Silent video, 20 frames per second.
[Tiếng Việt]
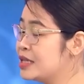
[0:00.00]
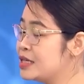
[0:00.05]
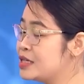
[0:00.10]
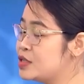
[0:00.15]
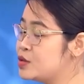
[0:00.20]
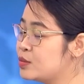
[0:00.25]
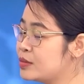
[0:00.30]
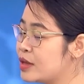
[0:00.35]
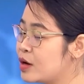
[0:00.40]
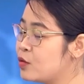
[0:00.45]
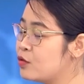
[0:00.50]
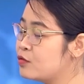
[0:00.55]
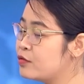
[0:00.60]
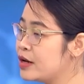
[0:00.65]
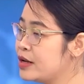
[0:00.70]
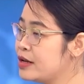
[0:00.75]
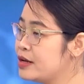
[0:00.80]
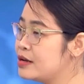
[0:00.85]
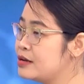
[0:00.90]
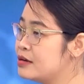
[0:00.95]
thì chúng ta cũng
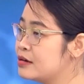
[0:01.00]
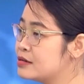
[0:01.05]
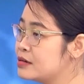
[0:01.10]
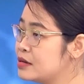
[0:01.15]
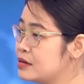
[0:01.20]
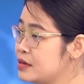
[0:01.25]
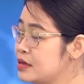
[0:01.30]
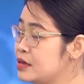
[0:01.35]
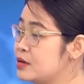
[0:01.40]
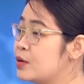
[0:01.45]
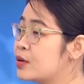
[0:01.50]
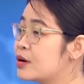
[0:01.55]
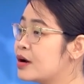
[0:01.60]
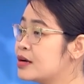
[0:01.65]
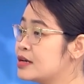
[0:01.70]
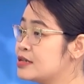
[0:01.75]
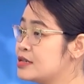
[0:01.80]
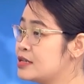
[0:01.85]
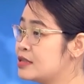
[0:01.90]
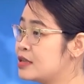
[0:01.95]
phát hiện được rất nhiều
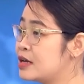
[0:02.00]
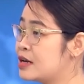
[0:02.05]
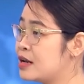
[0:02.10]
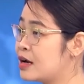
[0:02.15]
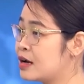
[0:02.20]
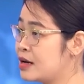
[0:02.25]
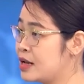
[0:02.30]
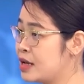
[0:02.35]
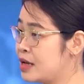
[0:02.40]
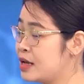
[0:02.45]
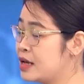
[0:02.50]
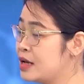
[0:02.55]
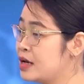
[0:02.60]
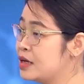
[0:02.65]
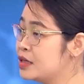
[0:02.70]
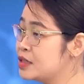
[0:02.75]
các cái dị tật nặng nề,